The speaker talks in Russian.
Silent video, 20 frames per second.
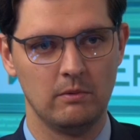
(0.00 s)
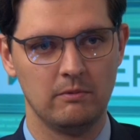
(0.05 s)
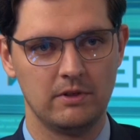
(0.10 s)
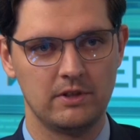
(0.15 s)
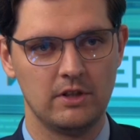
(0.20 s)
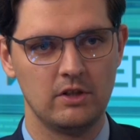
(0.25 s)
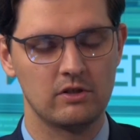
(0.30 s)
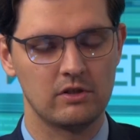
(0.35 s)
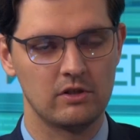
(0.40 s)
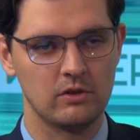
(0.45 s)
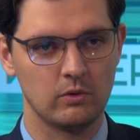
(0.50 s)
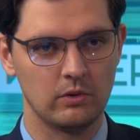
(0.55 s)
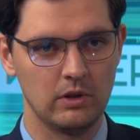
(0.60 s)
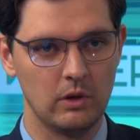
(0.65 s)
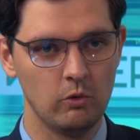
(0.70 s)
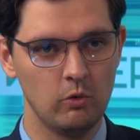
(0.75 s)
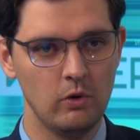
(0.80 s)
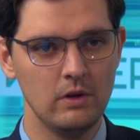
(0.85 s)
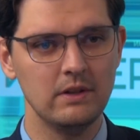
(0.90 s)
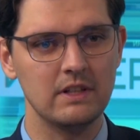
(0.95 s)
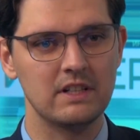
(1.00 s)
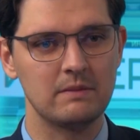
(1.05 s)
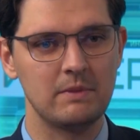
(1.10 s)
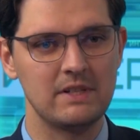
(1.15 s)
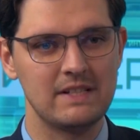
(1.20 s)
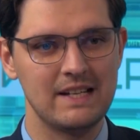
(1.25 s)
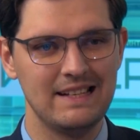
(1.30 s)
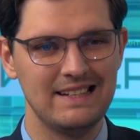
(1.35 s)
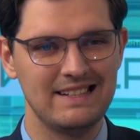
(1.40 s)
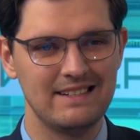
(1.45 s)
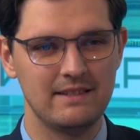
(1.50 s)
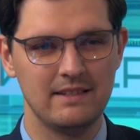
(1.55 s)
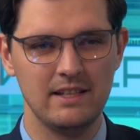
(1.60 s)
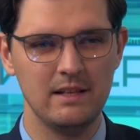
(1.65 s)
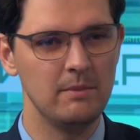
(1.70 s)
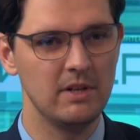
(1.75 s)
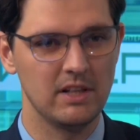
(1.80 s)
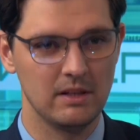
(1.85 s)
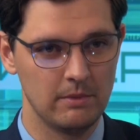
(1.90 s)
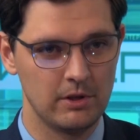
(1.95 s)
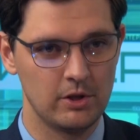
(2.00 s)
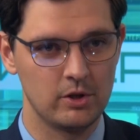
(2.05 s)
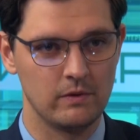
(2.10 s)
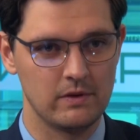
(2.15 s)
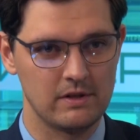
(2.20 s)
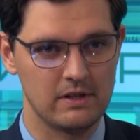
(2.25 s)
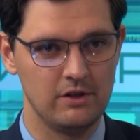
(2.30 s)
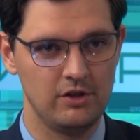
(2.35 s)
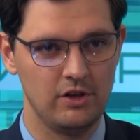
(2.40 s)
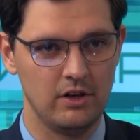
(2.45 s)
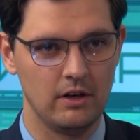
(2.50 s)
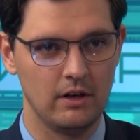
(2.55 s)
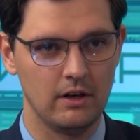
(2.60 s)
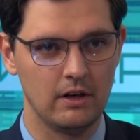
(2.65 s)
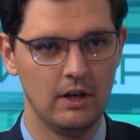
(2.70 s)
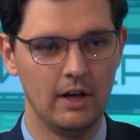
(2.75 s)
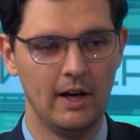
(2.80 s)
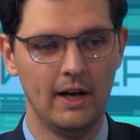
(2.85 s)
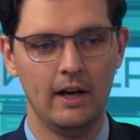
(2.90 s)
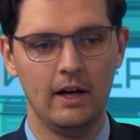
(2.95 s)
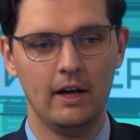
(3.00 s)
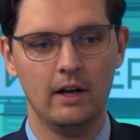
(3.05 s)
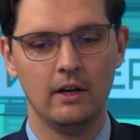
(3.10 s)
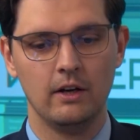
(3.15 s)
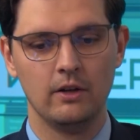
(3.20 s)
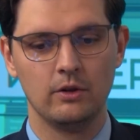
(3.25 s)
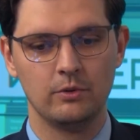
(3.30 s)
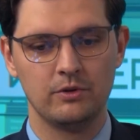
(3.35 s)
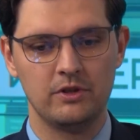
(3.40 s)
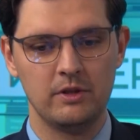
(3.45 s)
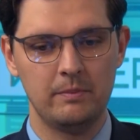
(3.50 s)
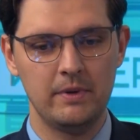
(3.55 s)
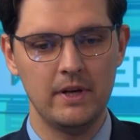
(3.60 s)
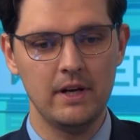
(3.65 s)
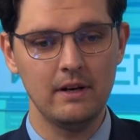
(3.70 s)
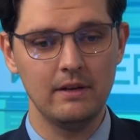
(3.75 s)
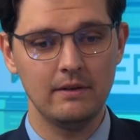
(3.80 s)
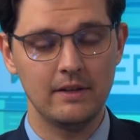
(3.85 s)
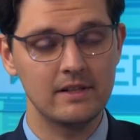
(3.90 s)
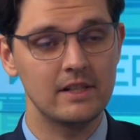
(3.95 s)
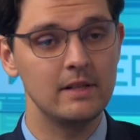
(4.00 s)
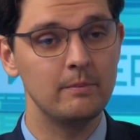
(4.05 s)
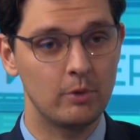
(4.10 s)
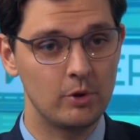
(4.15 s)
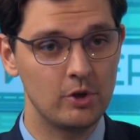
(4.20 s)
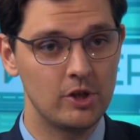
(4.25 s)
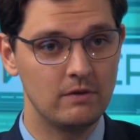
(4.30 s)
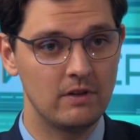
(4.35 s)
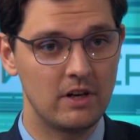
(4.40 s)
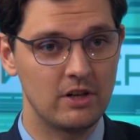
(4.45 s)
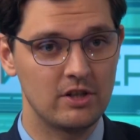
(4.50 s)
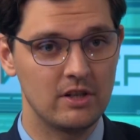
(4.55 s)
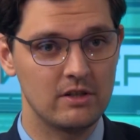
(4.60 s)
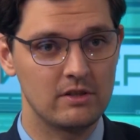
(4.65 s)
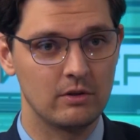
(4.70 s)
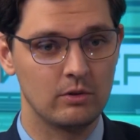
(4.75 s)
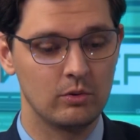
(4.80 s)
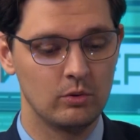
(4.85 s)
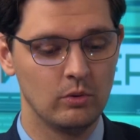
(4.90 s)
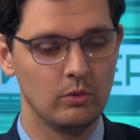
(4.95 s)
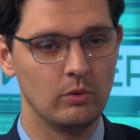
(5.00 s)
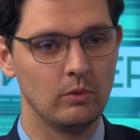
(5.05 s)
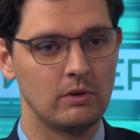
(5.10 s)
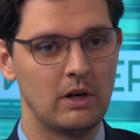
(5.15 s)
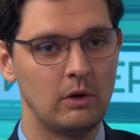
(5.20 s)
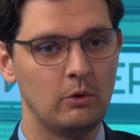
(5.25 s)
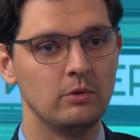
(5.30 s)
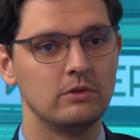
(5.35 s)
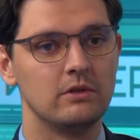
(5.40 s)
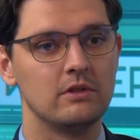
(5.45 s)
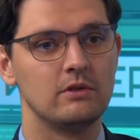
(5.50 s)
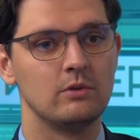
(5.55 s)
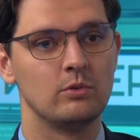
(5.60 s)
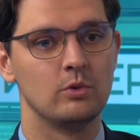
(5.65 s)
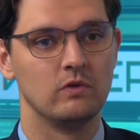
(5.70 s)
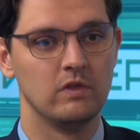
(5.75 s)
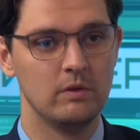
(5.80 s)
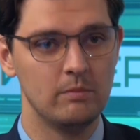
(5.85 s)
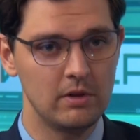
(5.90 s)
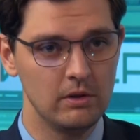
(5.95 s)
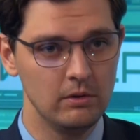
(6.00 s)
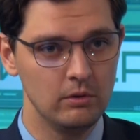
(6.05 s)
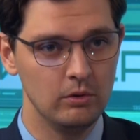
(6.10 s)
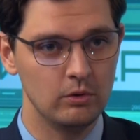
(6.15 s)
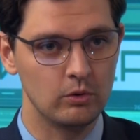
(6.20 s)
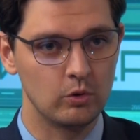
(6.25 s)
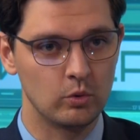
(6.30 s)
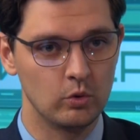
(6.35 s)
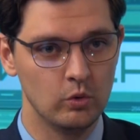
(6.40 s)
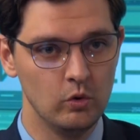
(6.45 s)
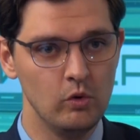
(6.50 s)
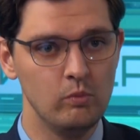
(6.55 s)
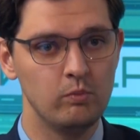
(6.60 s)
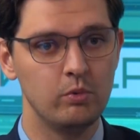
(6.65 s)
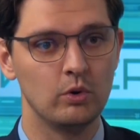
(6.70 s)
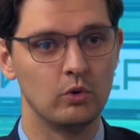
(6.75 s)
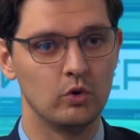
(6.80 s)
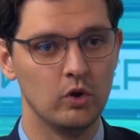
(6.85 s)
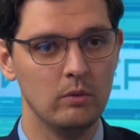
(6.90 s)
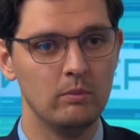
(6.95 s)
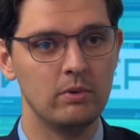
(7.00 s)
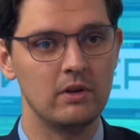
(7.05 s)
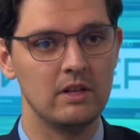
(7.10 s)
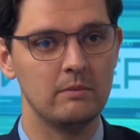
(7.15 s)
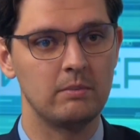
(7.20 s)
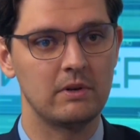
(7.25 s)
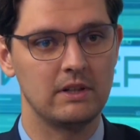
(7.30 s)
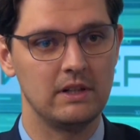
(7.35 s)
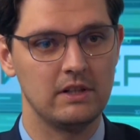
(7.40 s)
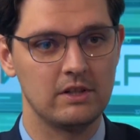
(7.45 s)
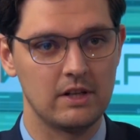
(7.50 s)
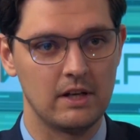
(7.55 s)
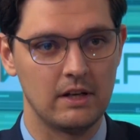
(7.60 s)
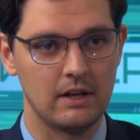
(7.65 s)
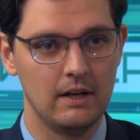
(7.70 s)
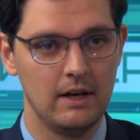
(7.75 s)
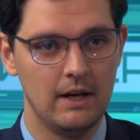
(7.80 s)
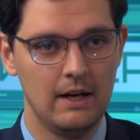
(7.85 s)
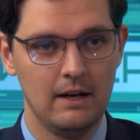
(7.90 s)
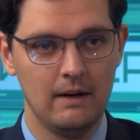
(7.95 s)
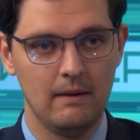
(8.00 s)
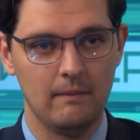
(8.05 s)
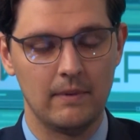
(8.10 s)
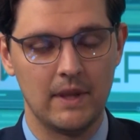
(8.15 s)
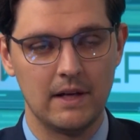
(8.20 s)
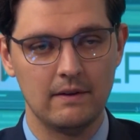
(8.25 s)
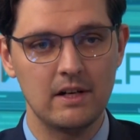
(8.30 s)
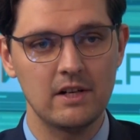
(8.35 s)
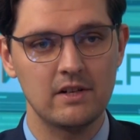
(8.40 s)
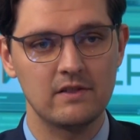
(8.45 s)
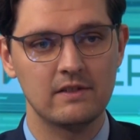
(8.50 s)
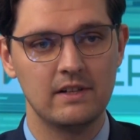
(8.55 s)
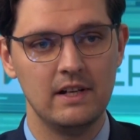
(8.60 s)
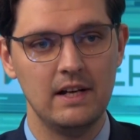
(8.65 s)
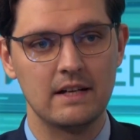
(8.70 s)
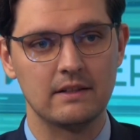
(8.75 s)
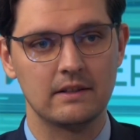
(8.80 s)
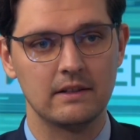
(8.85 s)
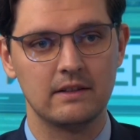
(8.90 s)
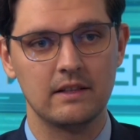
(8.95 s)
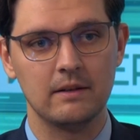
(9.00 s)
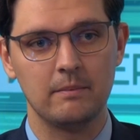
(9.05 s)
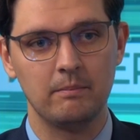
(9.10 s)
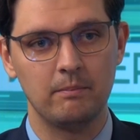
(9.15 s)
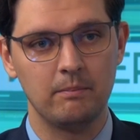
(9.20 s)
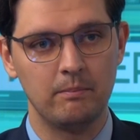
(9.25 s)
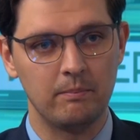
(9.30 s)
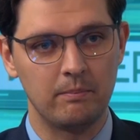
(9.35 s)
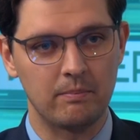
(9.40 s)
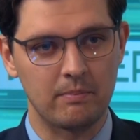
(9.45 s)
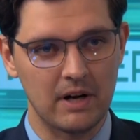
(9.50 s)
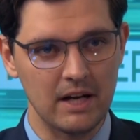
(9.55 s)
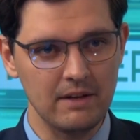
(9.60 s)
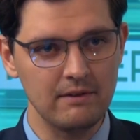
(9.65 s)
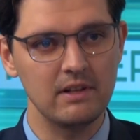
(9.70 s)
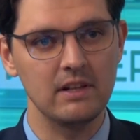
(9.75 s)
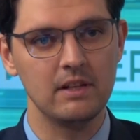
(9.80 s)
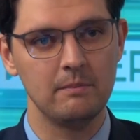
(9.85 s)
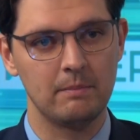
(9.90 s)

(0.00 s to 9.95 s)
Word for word: фактически куда угодно, и специальность не имела большого значения, то теперь, если проще выражаться, то какую ты стезю выбрал, то будь добр и продолжай. На ваш взгляд, это правильный